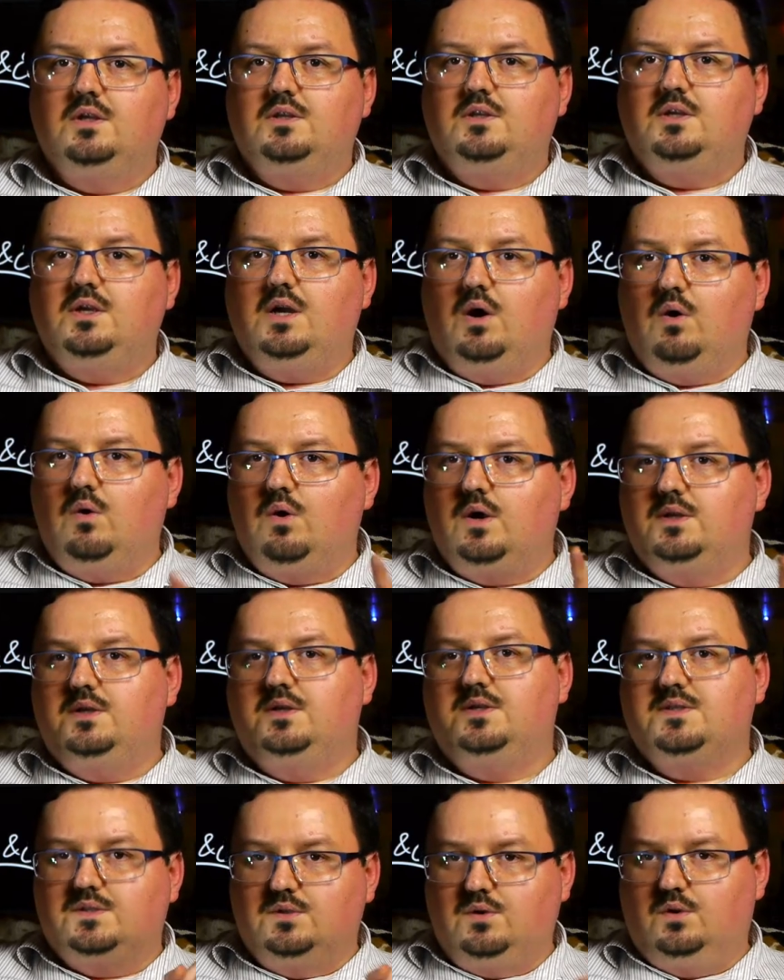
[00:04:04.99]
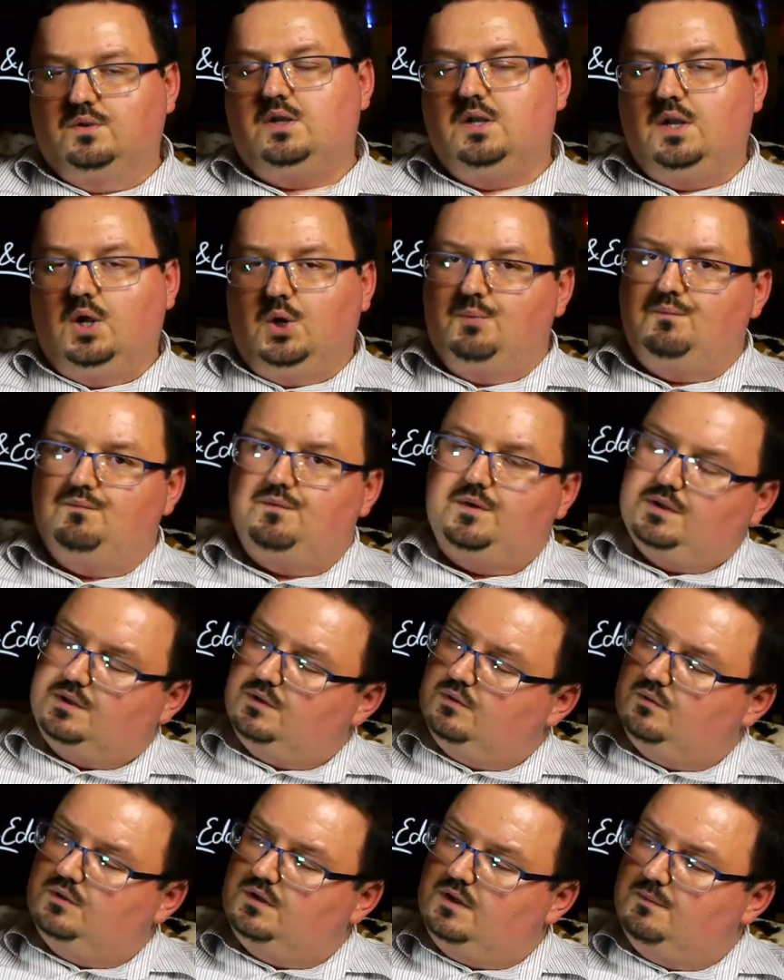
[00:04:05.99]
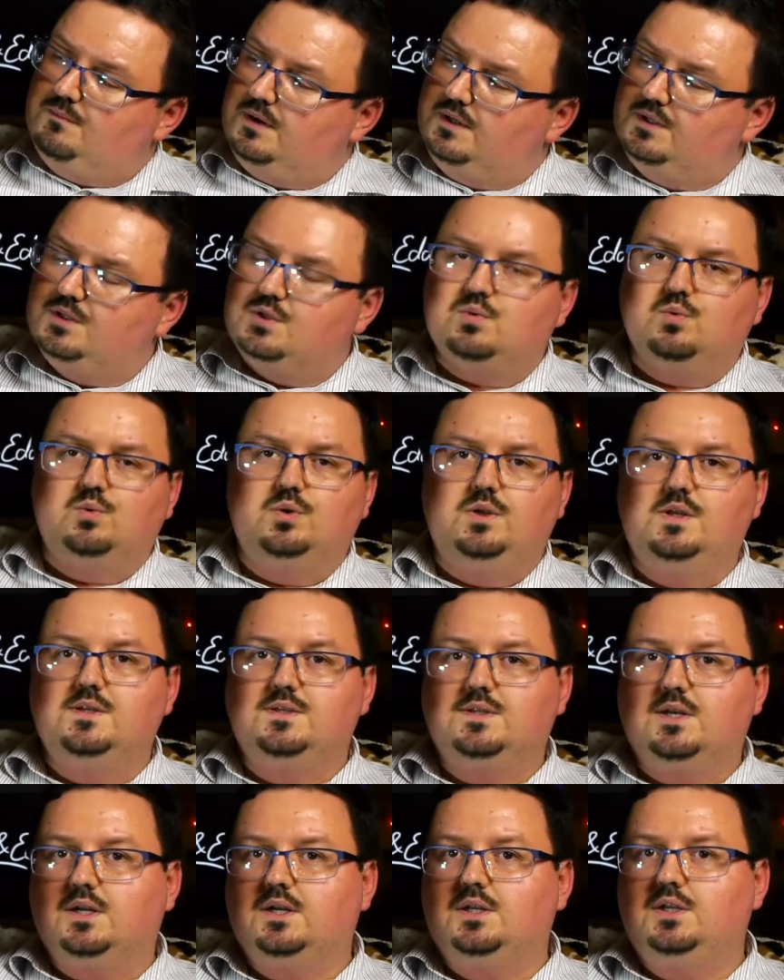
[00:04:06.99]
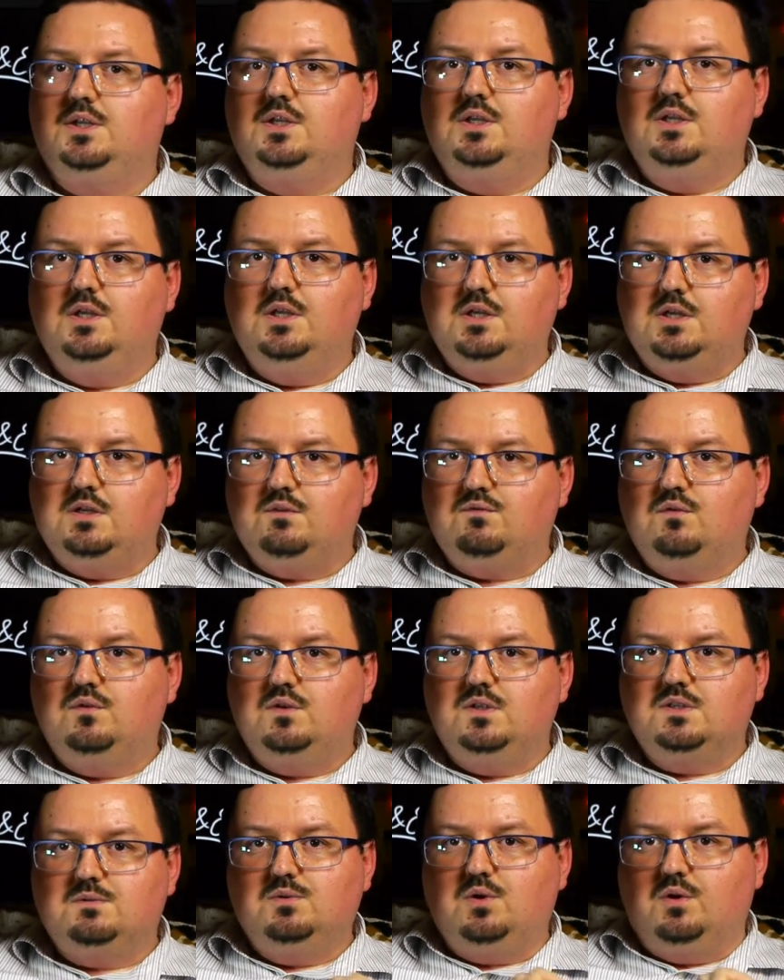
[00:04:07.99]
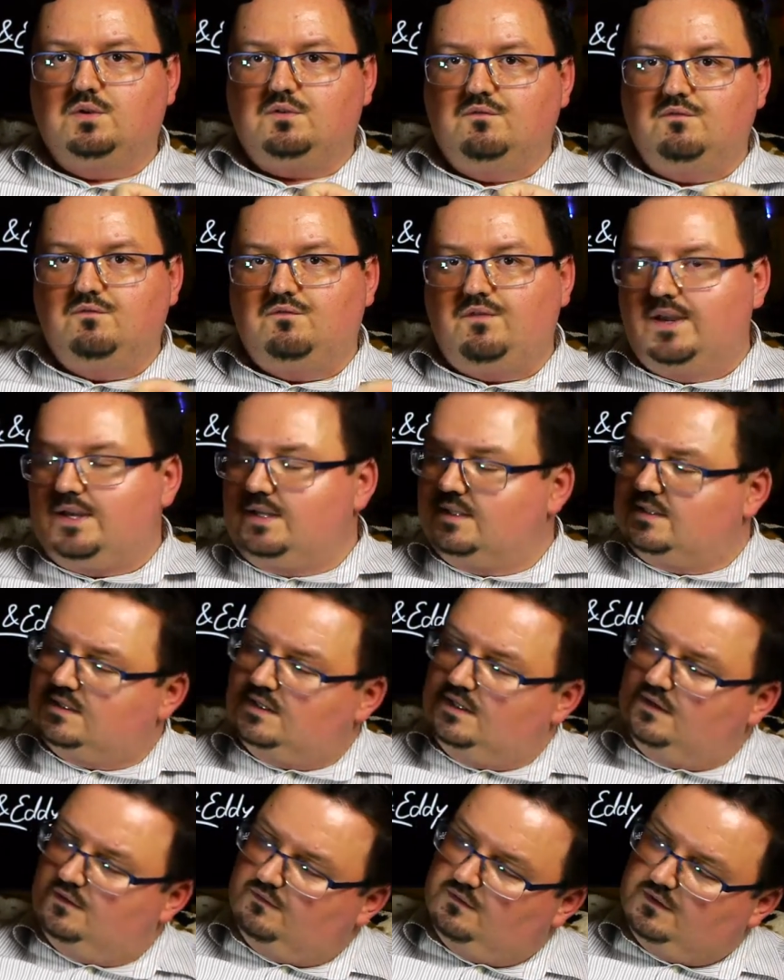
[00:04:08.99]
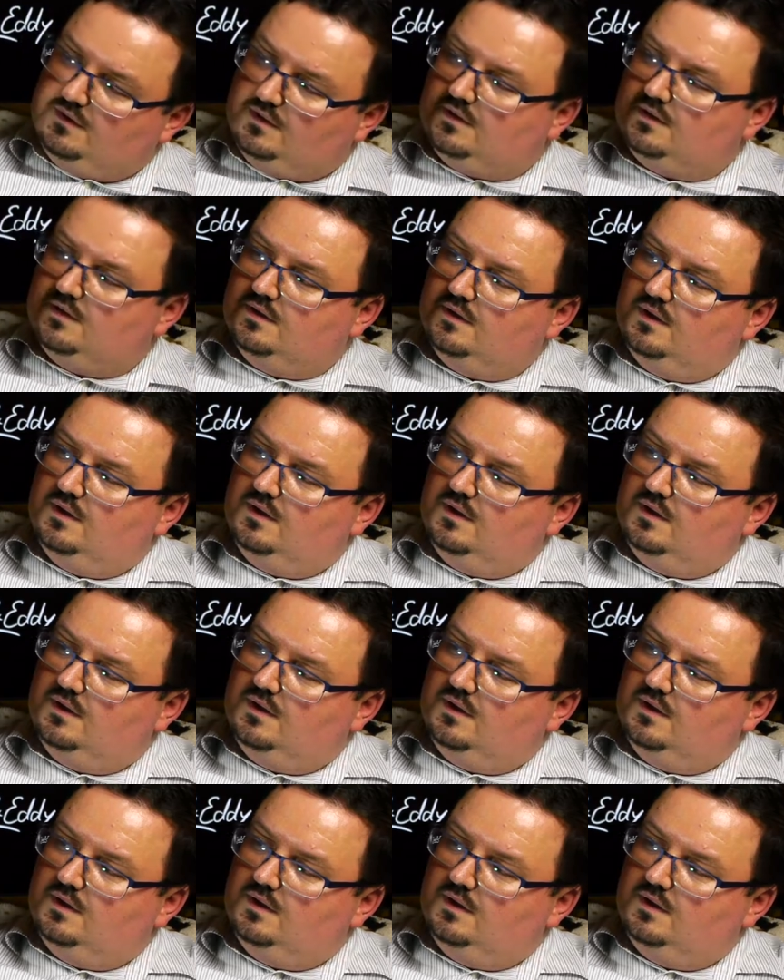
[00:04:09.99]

die auch an diesen Gott glauben wird und die meinen Sohn Isaac nicht von diesem Gott wegziehen wird.